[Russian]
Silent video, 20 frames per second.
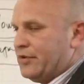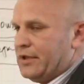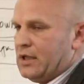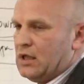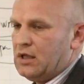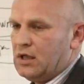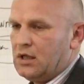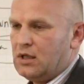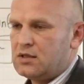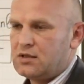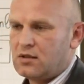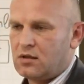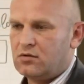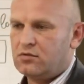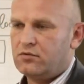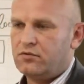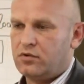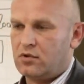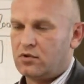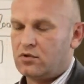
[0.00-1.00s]
повторяет
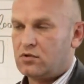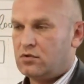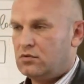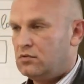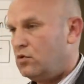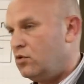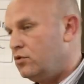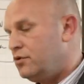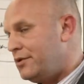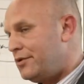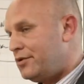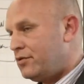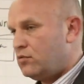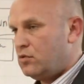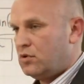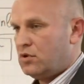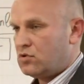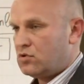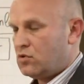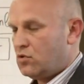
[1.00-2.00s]
SoundForge. Он
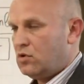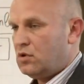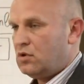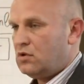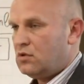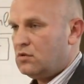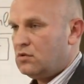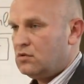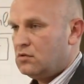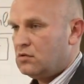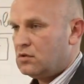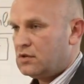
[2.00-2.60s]
ничего не стоит,